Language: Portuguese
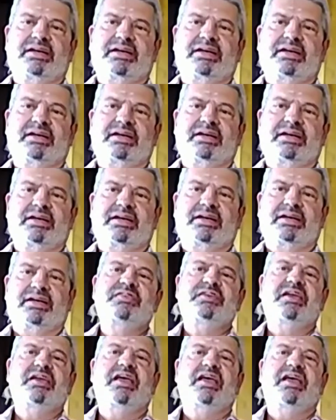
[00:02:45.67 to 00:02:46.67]
até inclusive
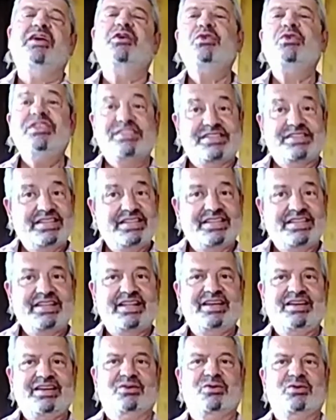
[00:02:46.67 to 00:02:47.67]
reconhecida, é
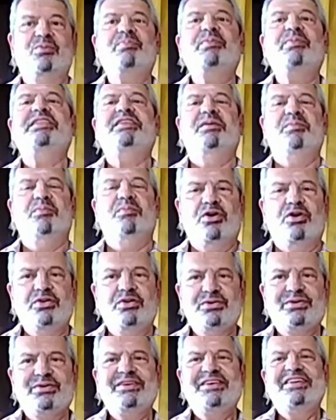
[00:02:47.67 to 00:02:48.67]
né, como
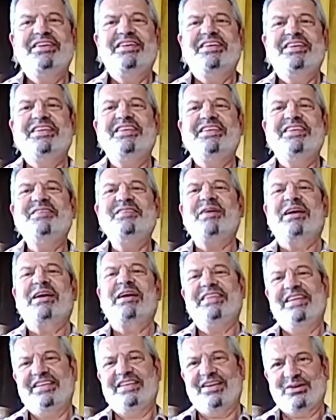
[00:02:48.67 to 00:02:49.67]
patrimônio e
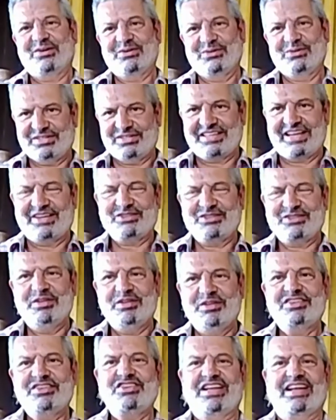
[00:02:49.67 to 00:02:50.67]
material do Estado de
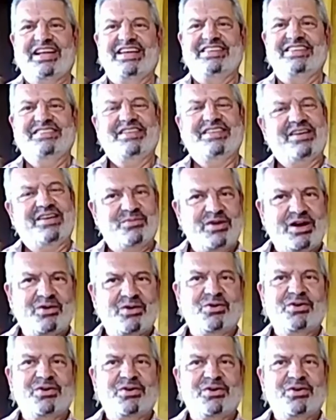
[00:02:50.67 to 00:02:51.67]
Minas Gerais. É uma
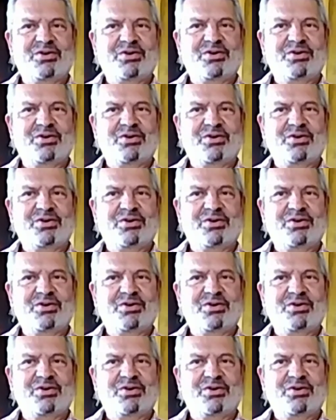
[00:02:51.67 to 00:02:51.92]
honra para a